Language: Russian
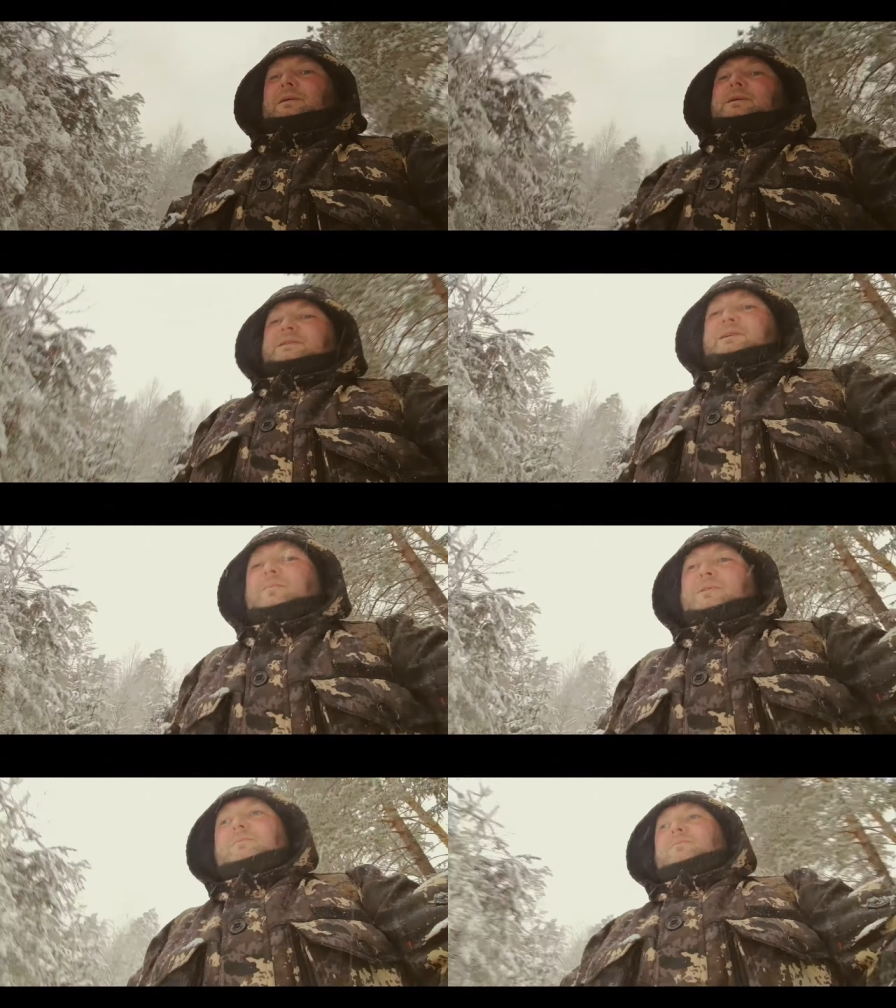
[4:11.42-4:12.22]
где
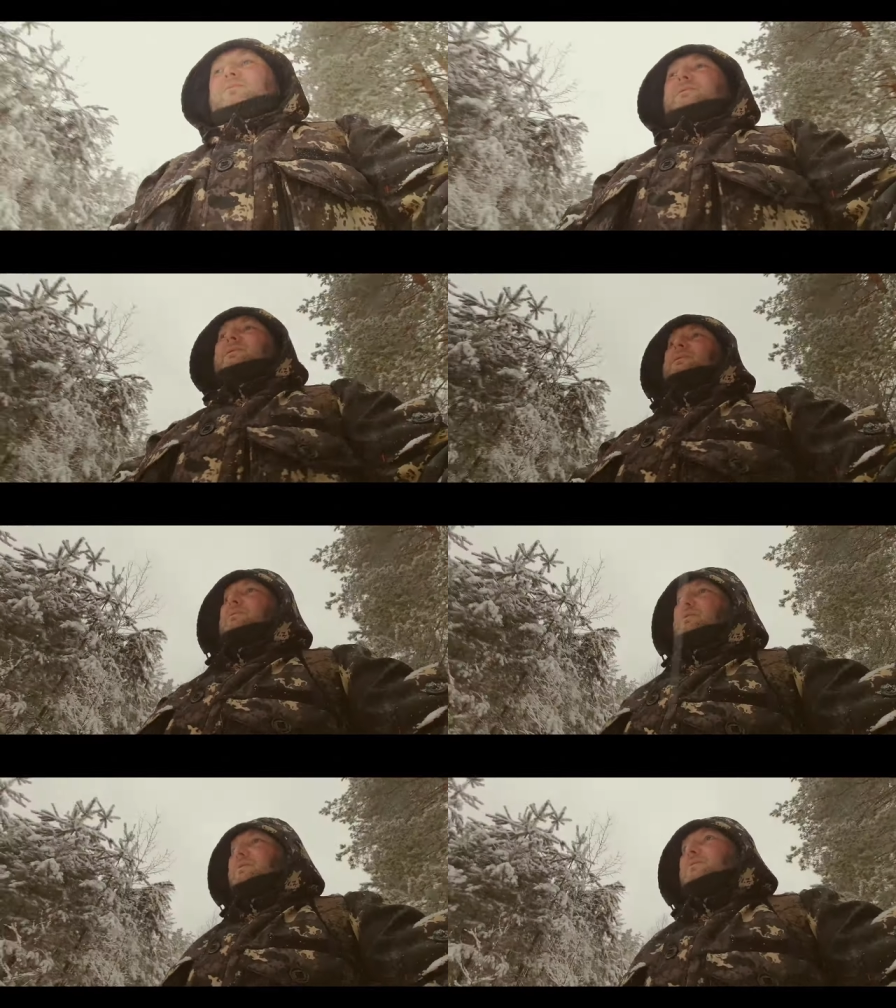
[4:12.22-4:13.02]
мы заблудились
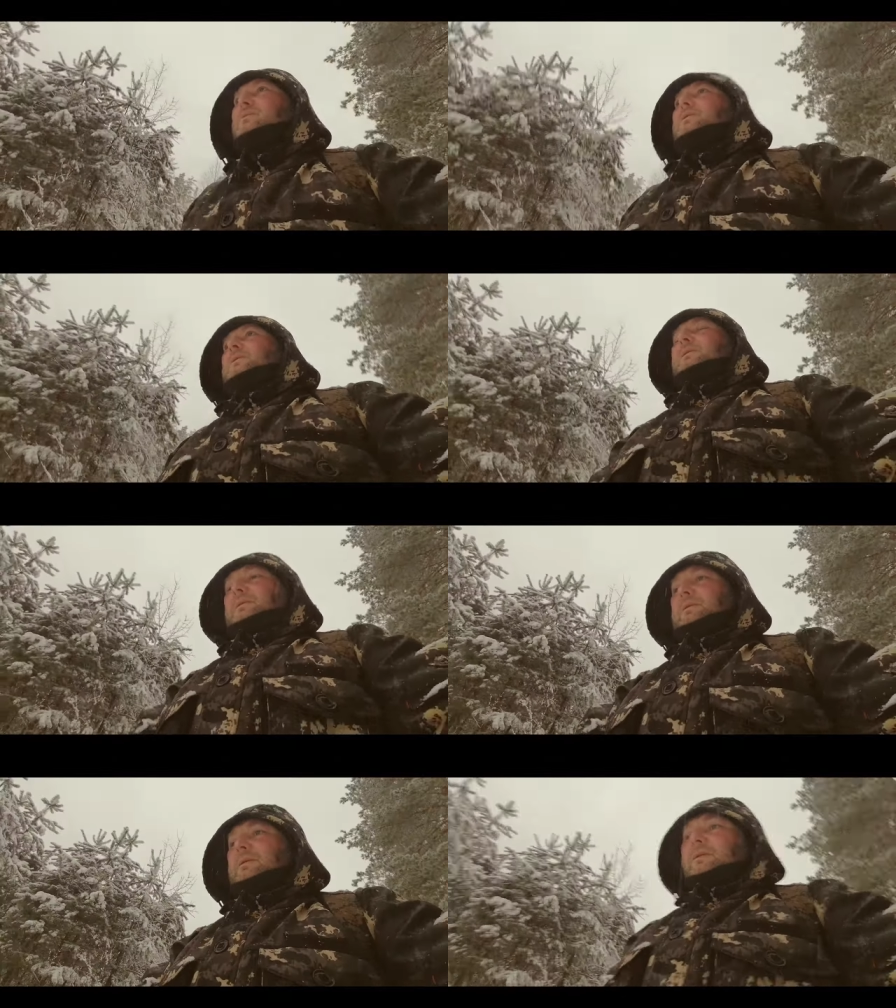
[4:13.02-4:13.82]
в лесу.
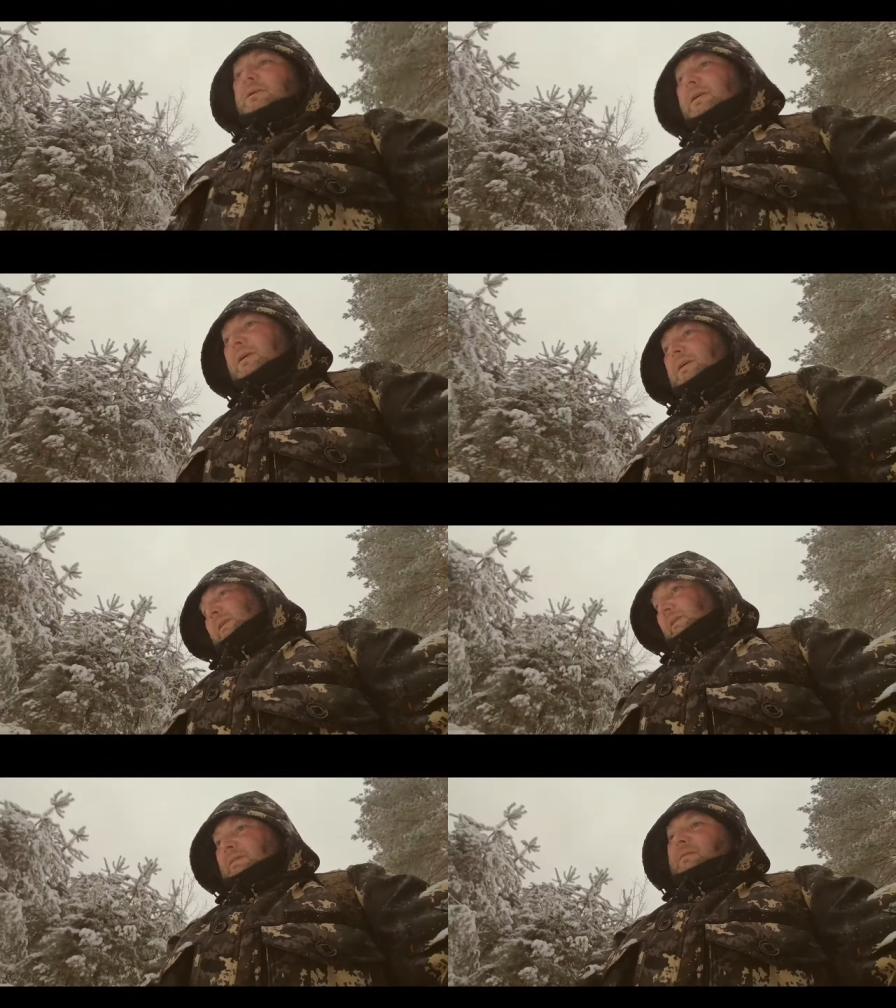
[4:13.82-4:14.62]

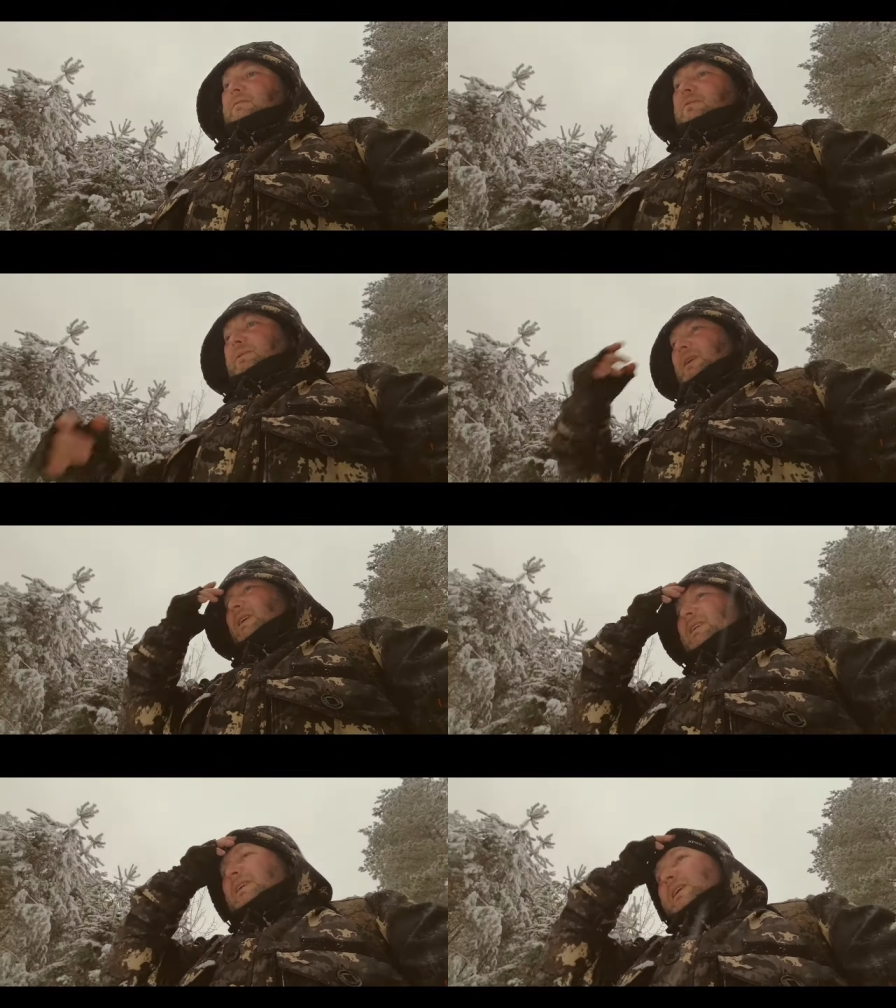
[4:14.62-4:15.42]
Вот
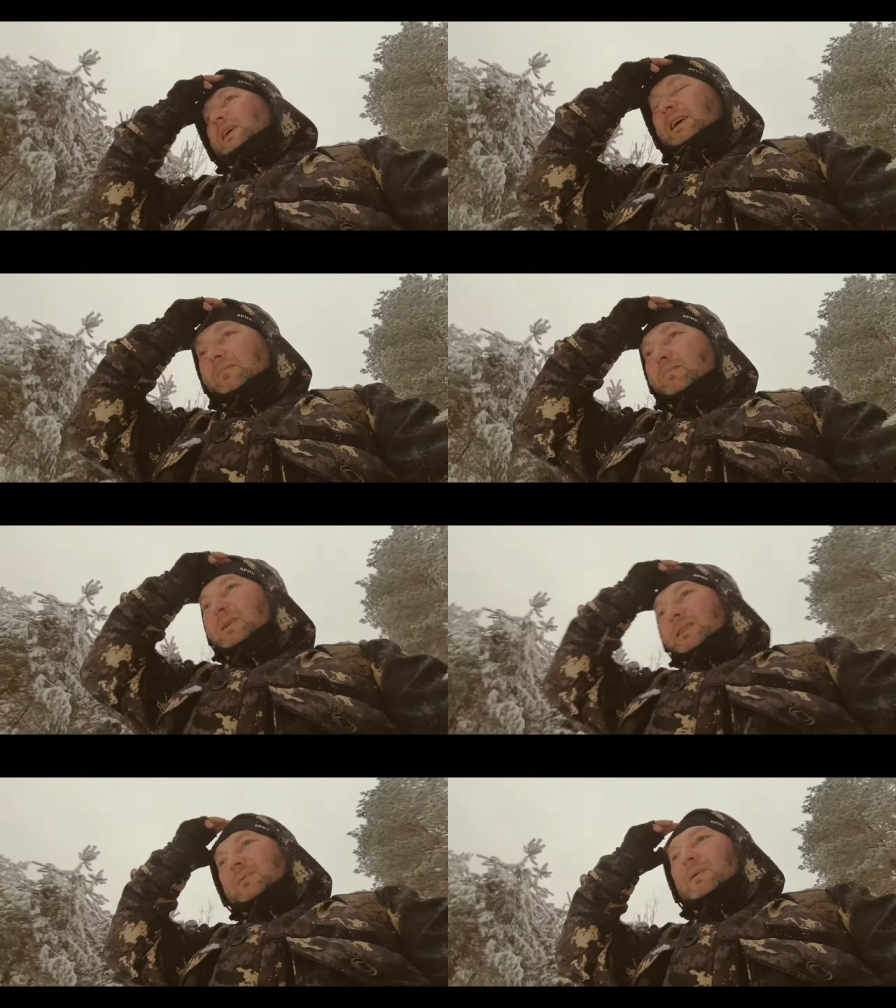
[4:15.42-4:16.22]
я об
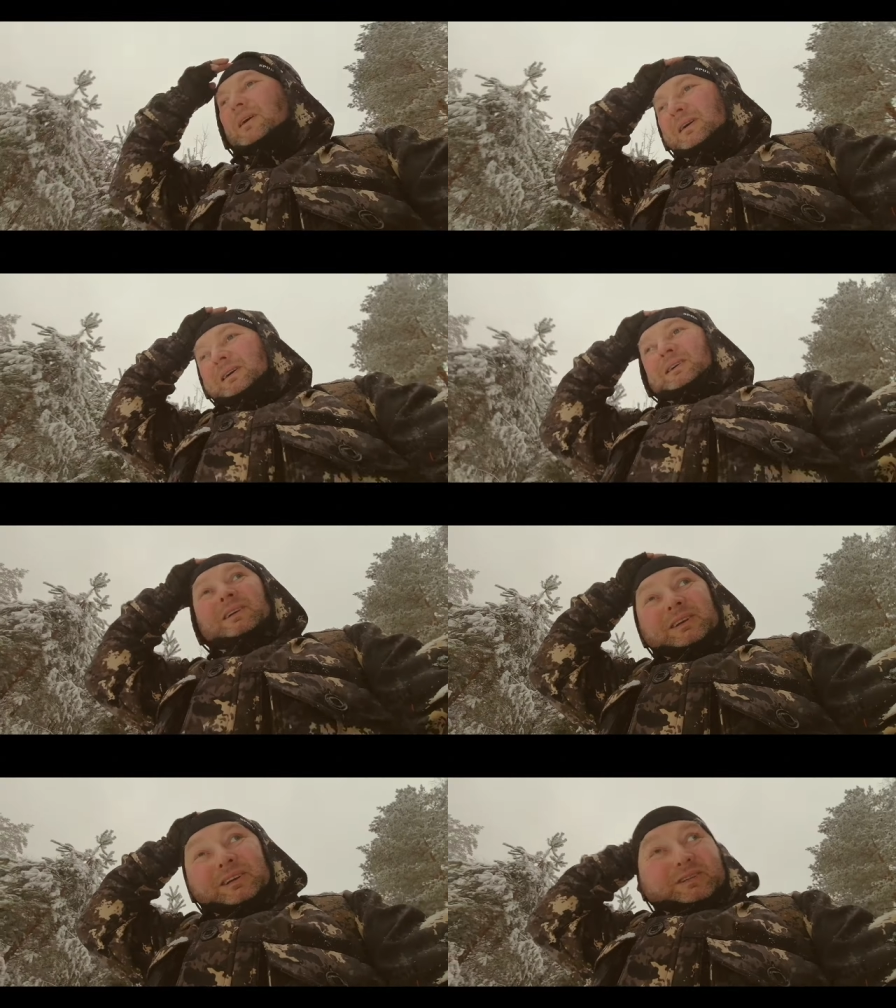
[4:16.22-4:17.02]
этом
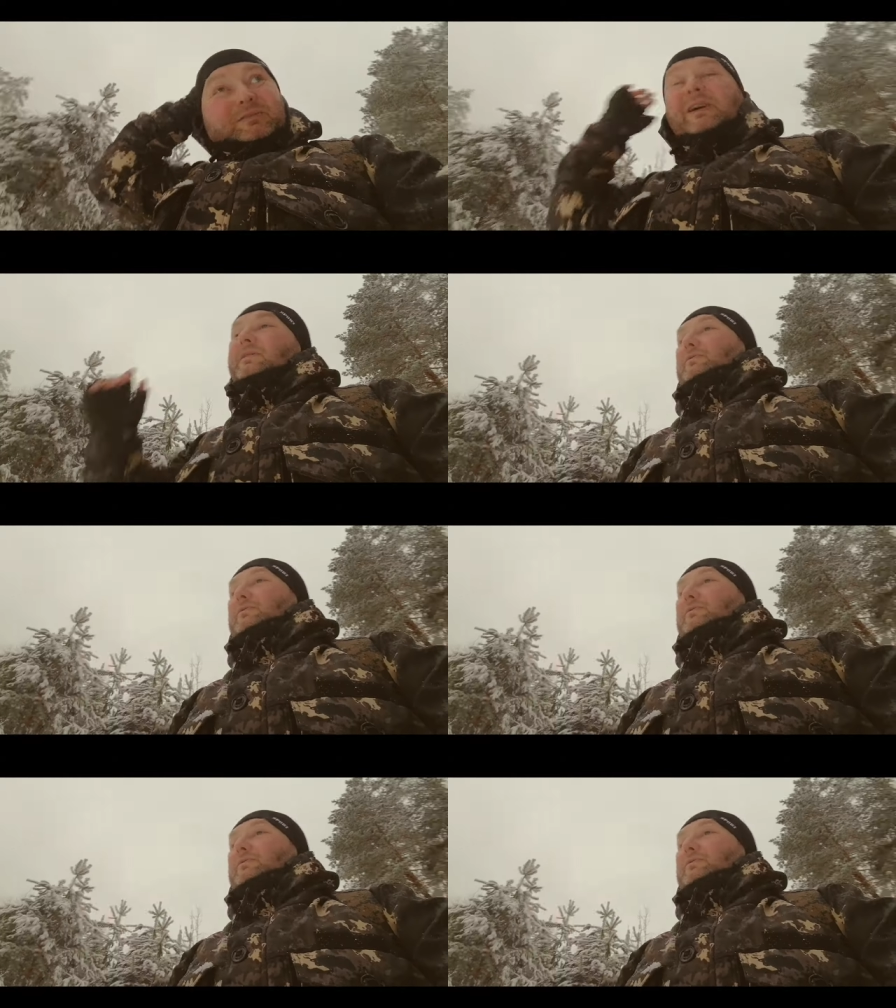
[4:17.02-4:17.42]
говорю